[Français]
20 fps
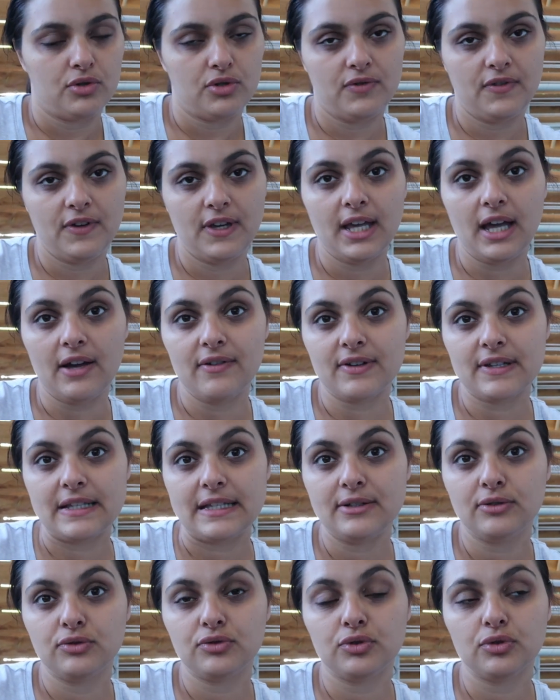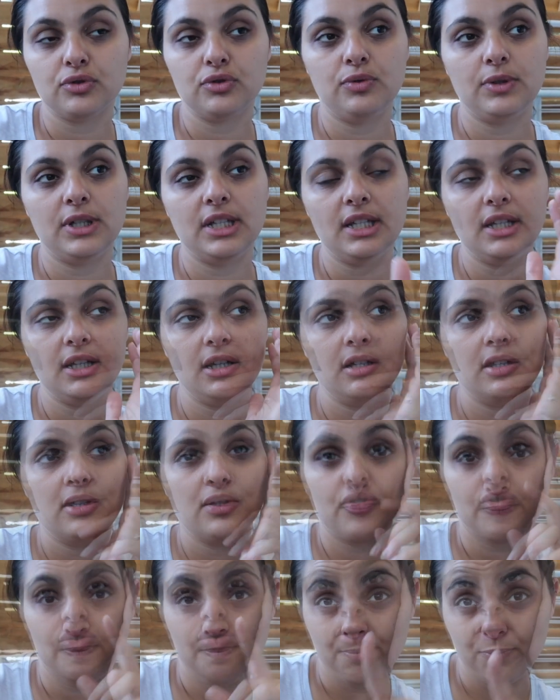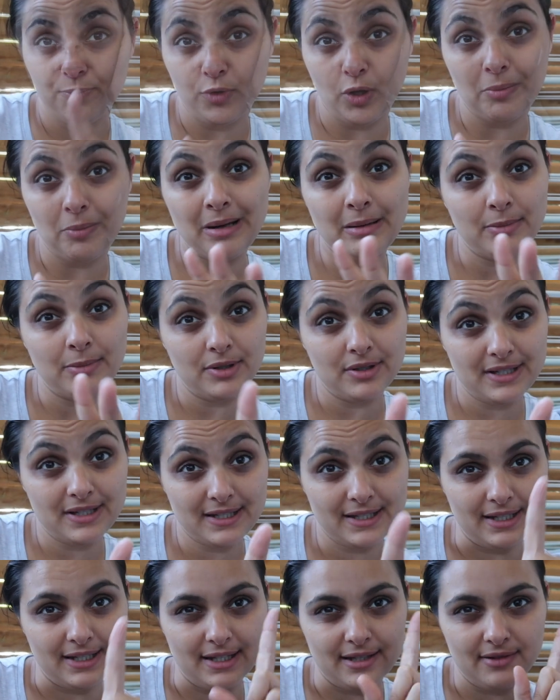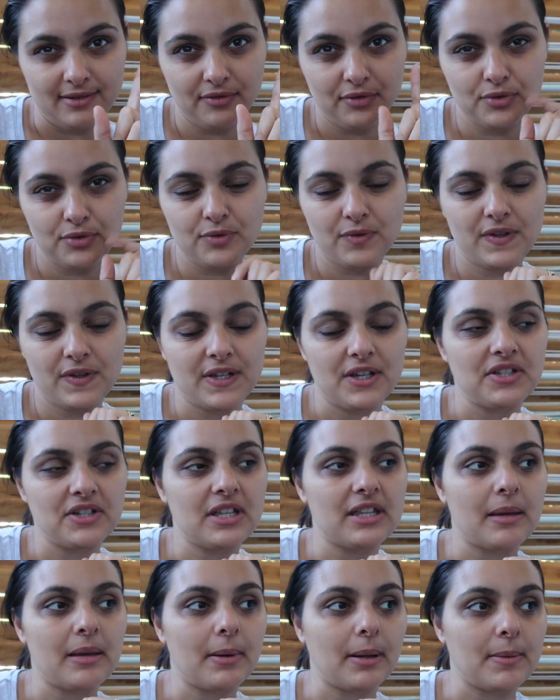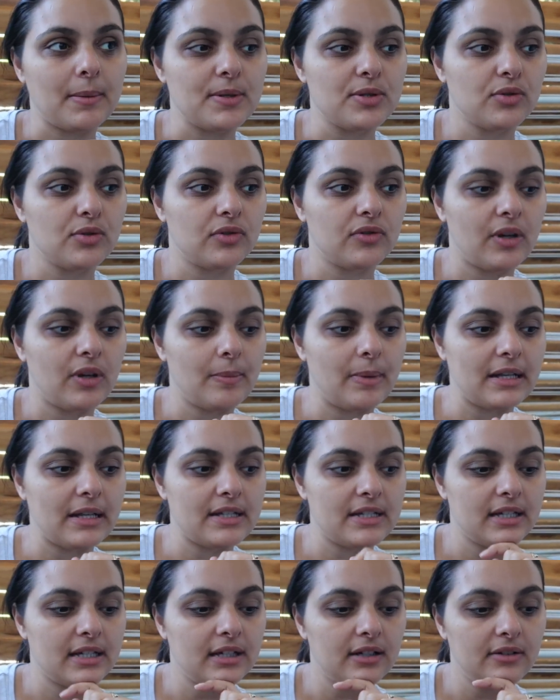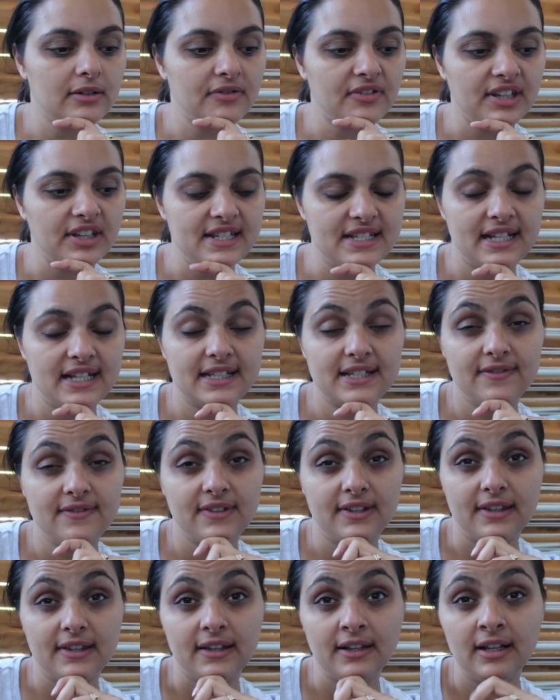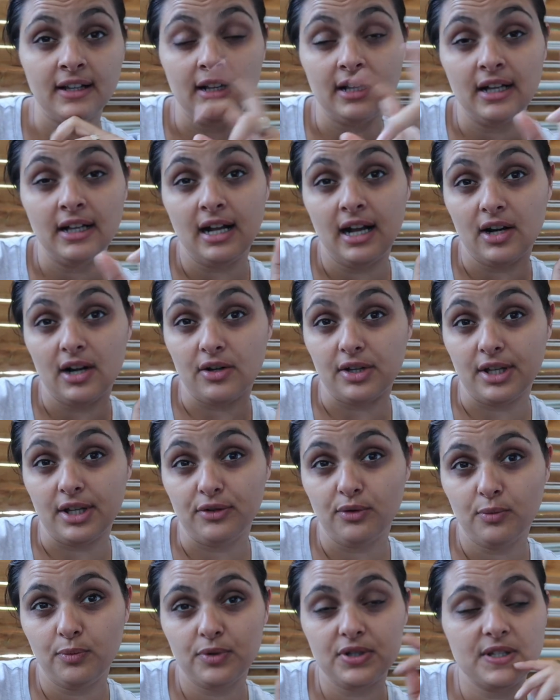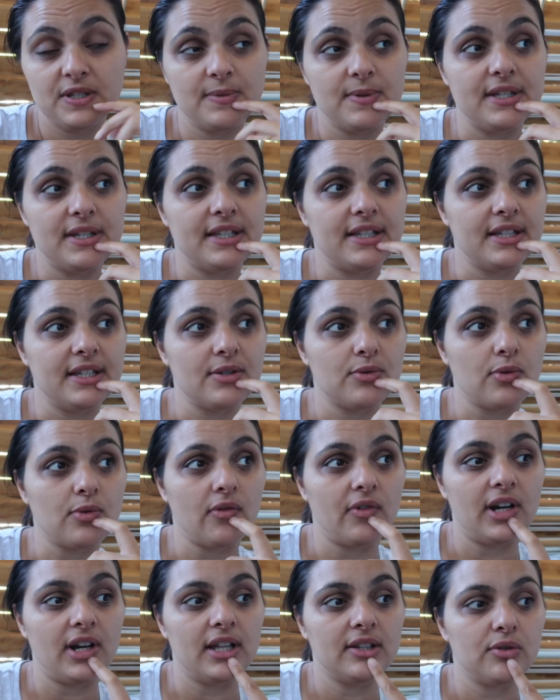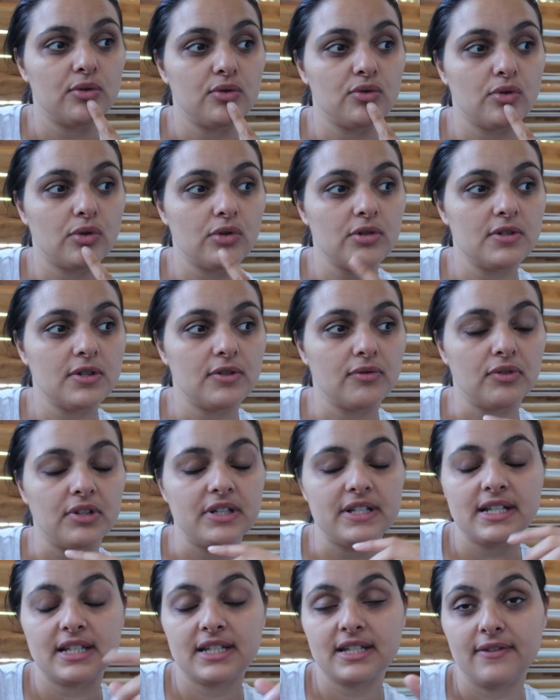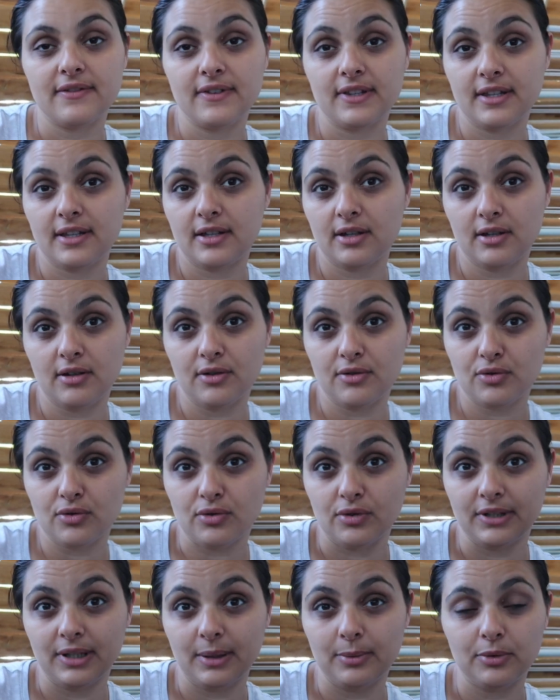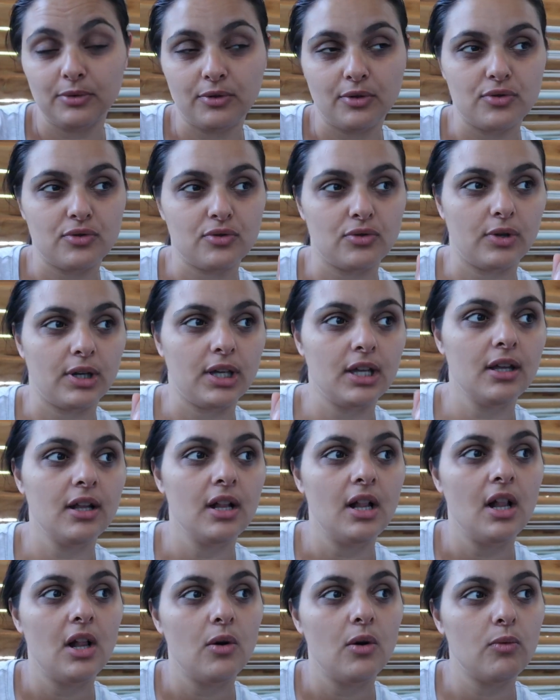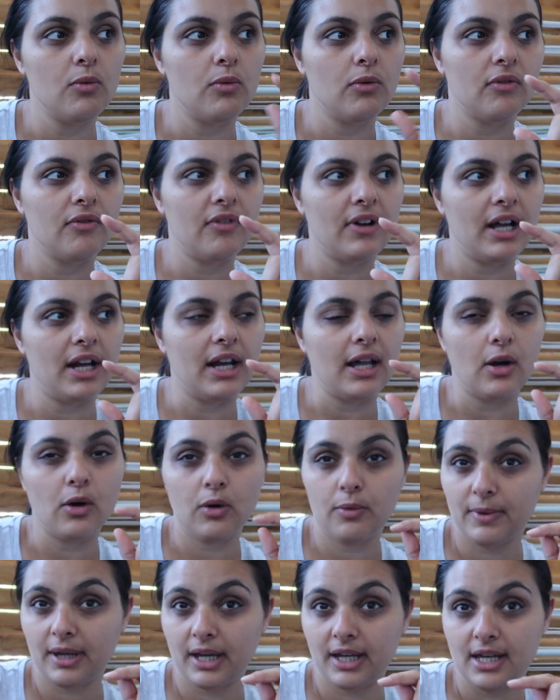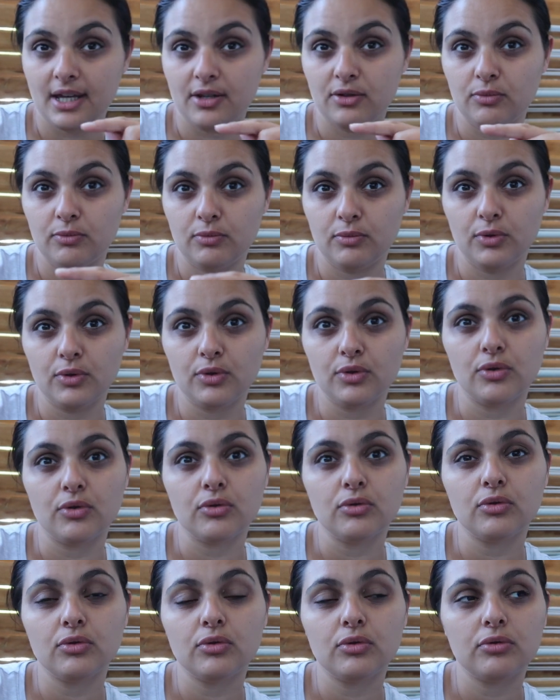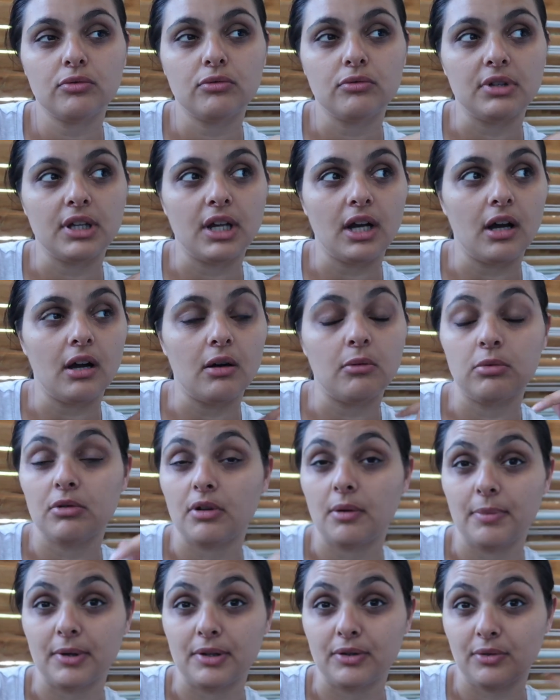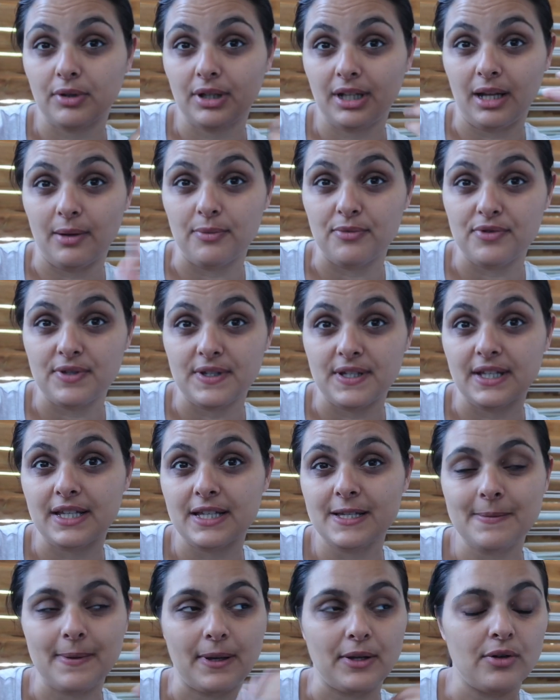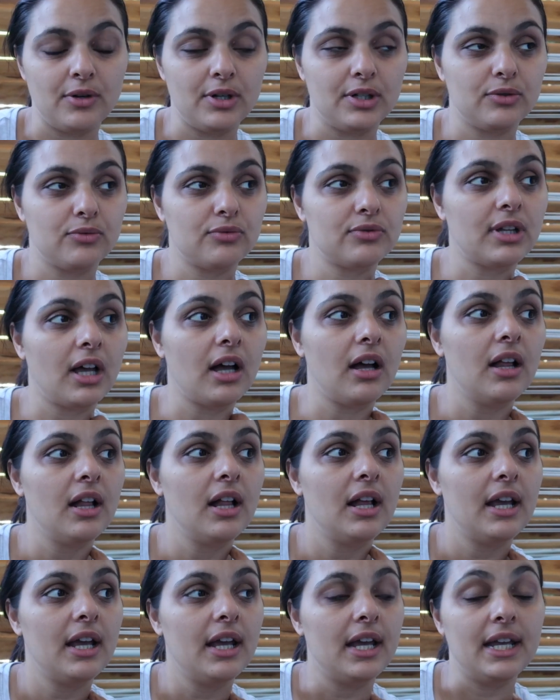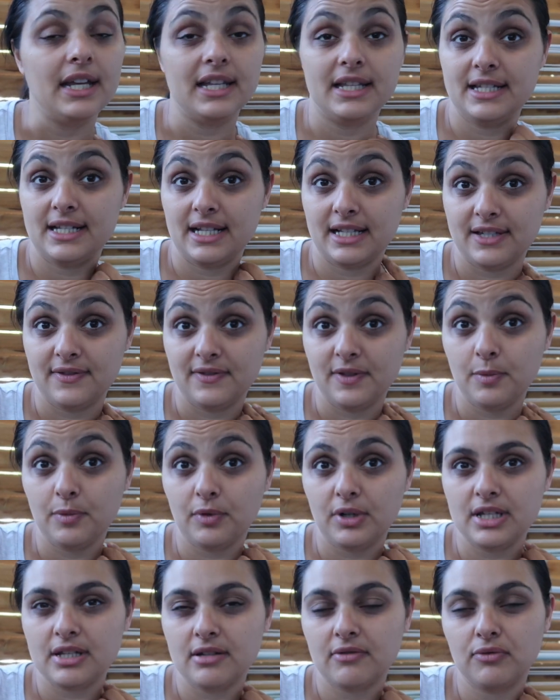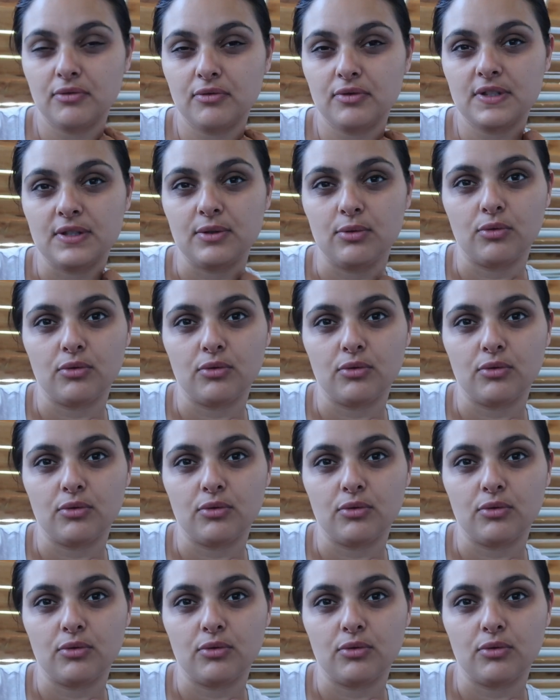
Je vais avancer aujourd'hui. Normalement, si les enfants sont sages, cet après-midi, on devrait partir faire des activités. Alors, il y a deux possibilités. Soit on va à la Toys qui font des activités euh, sur le thème de Toy Story, ou on va à la Romeria de Moguio où il y, a, bon, il y a plein de trucs, de la musique espagnole et tout ça. Et il y a des activités pour les enfants aussi.